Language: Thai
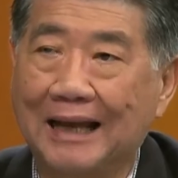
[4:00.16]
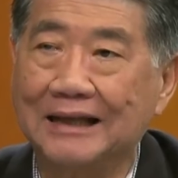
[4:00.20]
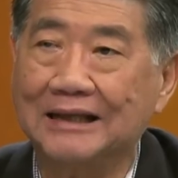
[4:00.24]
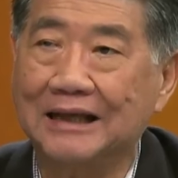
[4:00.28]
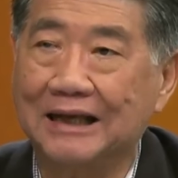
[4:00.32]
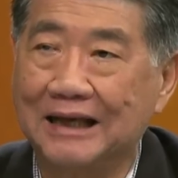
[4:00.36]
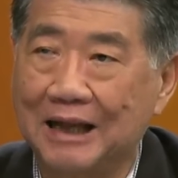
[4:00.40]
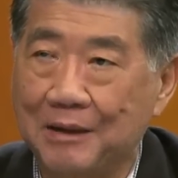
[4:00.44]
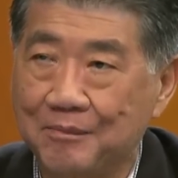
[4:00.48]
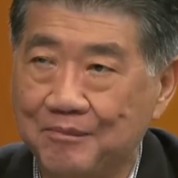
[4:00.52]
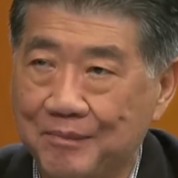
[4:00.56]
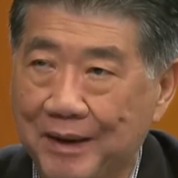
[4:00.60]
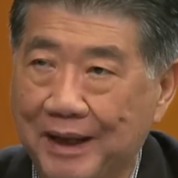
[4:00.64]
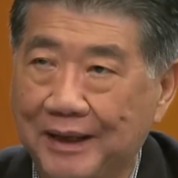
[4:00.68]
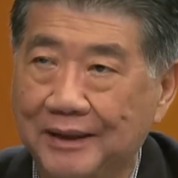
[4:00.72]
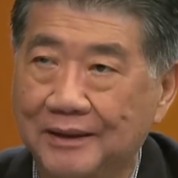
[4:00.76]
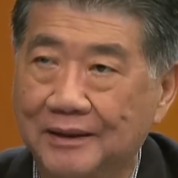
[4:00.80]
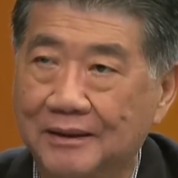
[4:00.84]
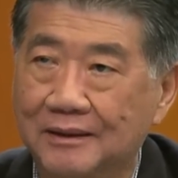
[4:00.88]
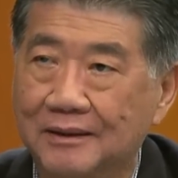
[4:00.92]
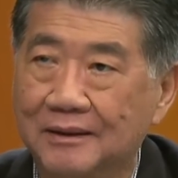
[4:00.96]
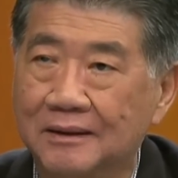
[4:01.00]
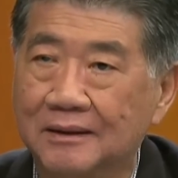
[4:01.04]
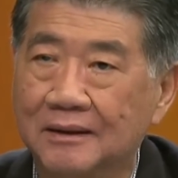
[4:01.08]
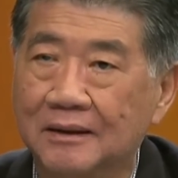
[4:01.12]
ว่าใครจะได้เป็น
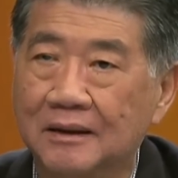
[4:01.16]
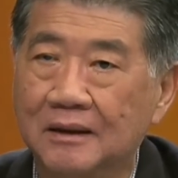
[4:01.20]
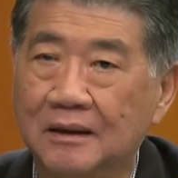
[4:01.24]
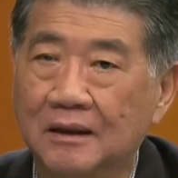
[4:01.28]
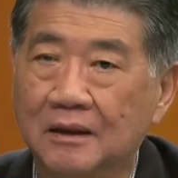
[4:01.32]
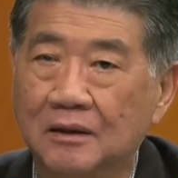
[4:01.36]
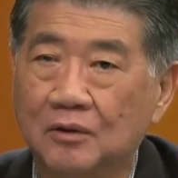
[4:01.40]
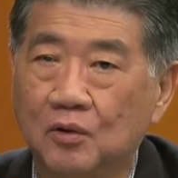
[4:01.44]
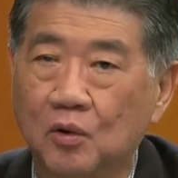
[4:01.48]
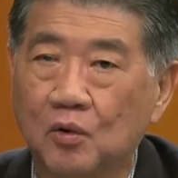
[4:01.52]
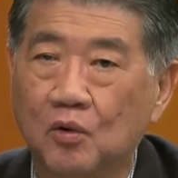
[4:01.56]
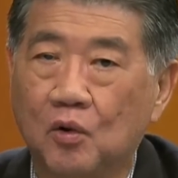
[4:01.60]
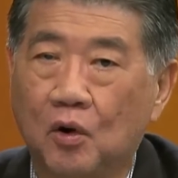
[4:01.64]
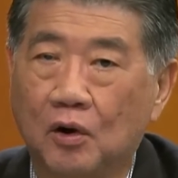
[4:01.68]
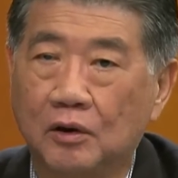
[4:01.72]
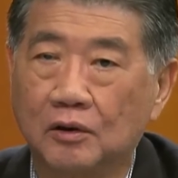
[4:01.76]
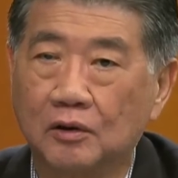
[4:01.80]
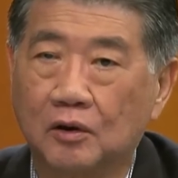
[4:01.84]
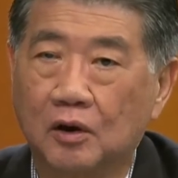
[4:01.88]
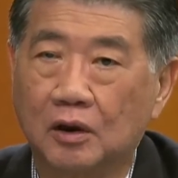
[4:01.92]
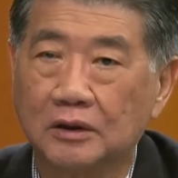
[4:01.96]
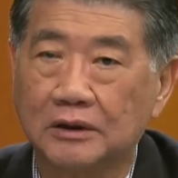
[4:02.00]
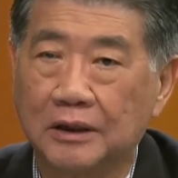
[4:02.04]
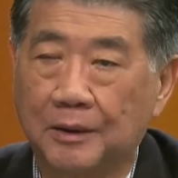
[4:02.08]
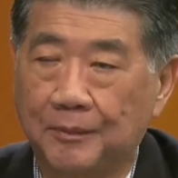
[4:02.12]
ทุกคน
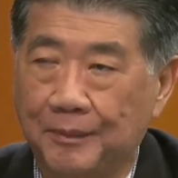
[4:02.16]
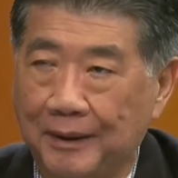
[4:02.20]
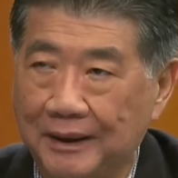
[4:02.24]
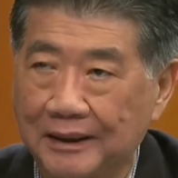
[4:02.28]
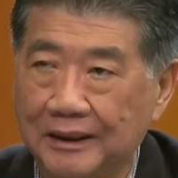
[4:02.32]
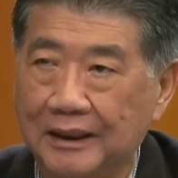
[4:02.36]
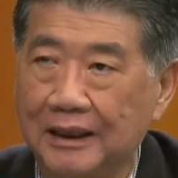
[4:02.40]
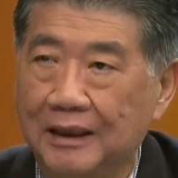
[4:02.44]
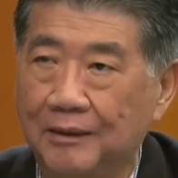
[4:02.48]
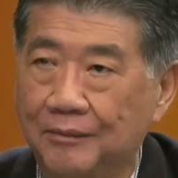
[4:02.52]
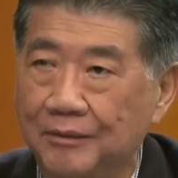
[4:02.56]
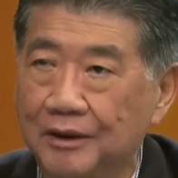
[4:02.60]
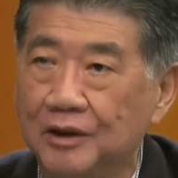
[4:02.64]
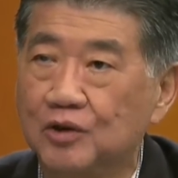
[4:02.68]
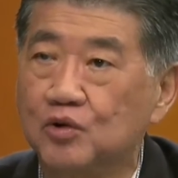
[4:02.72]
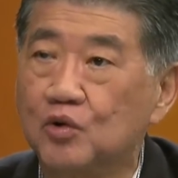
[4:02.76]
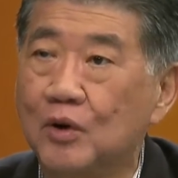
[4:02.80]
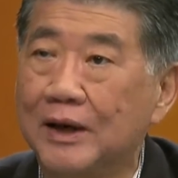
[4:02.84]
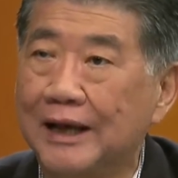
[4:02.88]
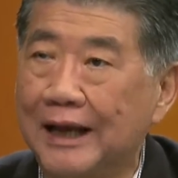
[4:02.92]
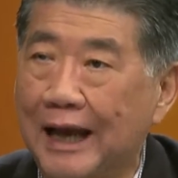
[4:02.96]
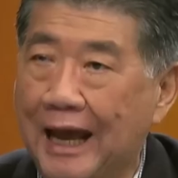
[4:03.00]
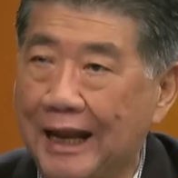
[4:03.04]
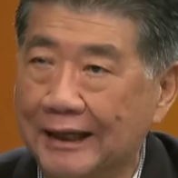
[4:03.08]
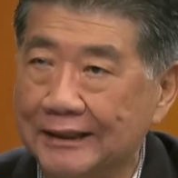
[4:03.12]
ก็จะเป็นทีมที่
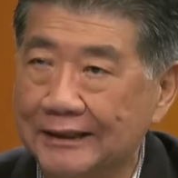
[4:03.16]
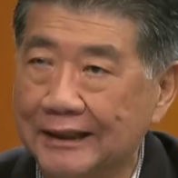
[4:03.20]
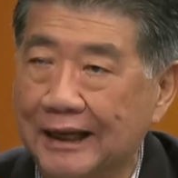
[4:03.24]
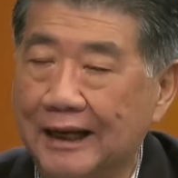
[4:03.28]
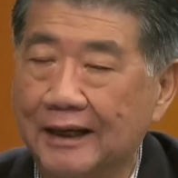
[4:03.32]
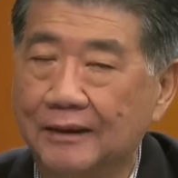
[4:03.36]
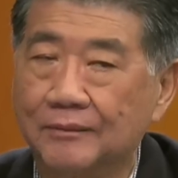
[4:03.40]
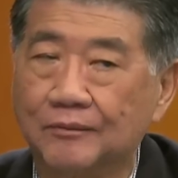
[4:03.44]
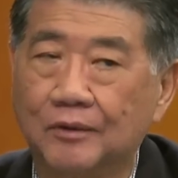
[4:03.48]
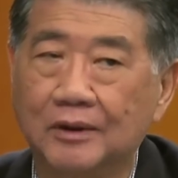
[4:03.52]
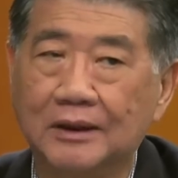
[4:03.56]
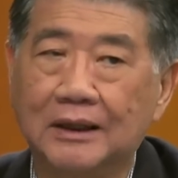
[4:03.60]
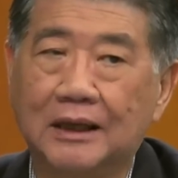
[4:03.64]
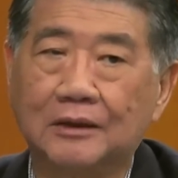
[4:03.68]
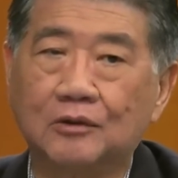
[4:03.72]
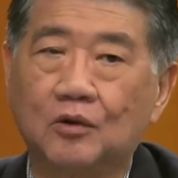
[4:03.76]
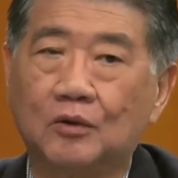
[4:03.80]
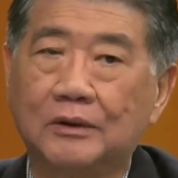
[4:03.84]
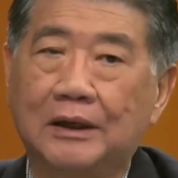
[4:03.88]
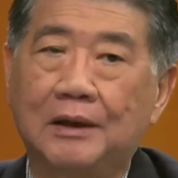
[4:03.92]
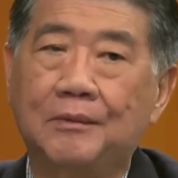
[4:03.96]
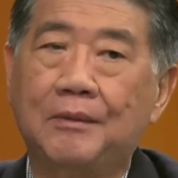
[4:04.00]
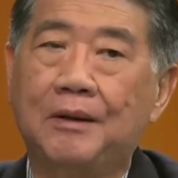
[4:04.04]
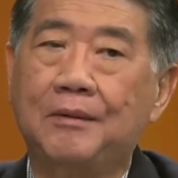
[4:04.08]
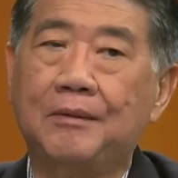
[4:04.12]
ช่วยงานกัน เพราะฉะนั้
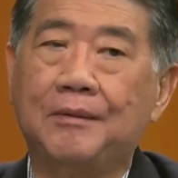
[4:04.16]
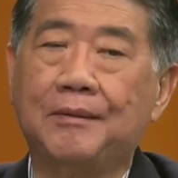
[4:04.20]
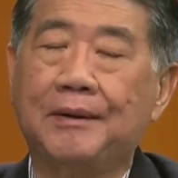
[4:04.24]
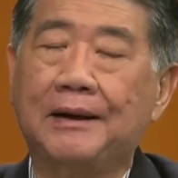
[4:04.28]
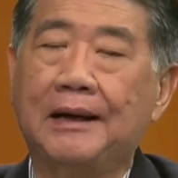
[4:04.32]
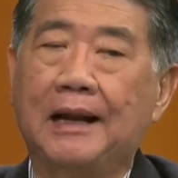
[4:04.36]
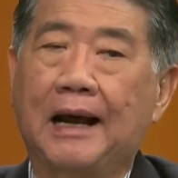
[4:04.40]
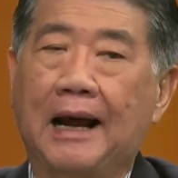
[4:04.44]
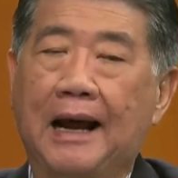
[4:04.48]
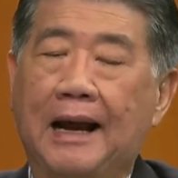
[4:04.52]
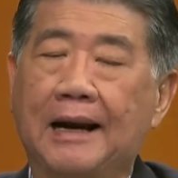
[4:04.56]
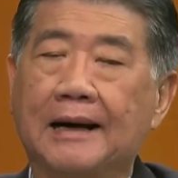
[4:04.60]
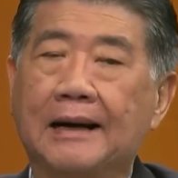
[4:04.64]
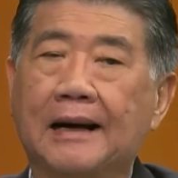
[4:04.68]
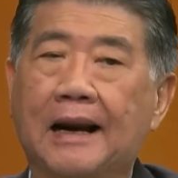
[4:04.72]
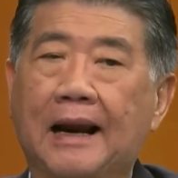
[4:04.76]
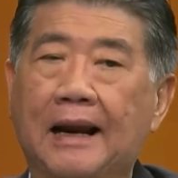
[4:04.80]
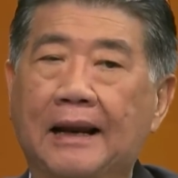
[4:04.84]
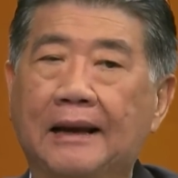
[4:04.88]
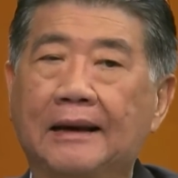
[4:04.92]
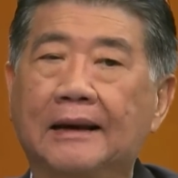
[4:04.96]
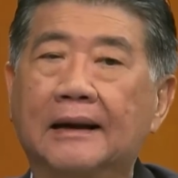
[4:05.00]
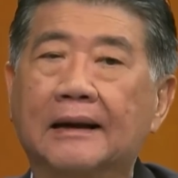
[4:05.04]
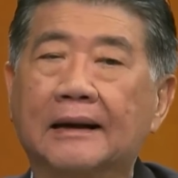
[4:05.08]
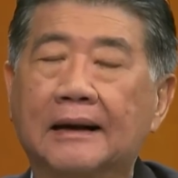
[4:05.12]
นตรงนี้ไม่มีปัญหาอะ
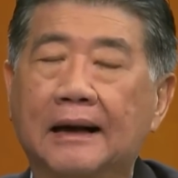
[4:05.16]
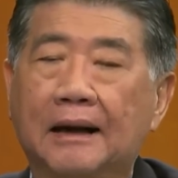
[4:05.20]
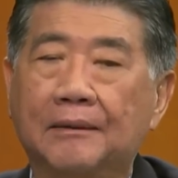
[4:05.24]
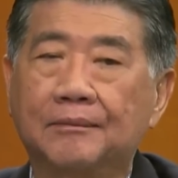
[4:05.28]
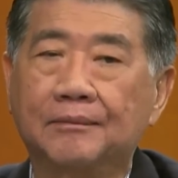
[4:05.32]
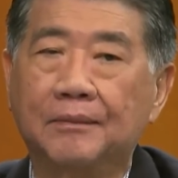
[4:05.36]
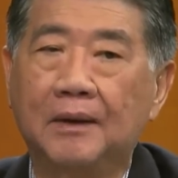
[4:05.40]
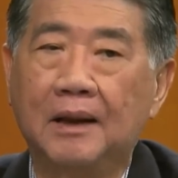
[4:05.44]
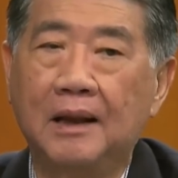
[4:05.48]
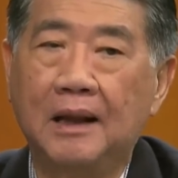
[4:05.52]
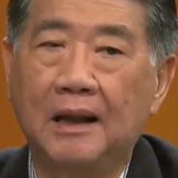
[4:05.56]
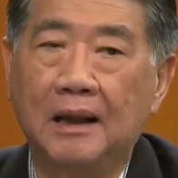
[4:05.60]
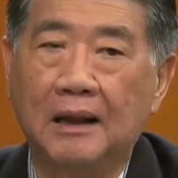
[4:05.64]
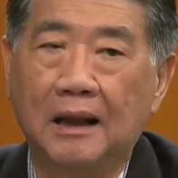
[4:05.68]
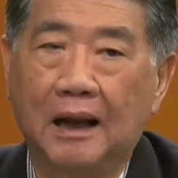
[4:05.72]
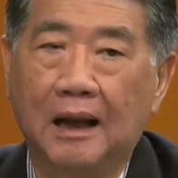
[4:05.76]
ไรนะครับ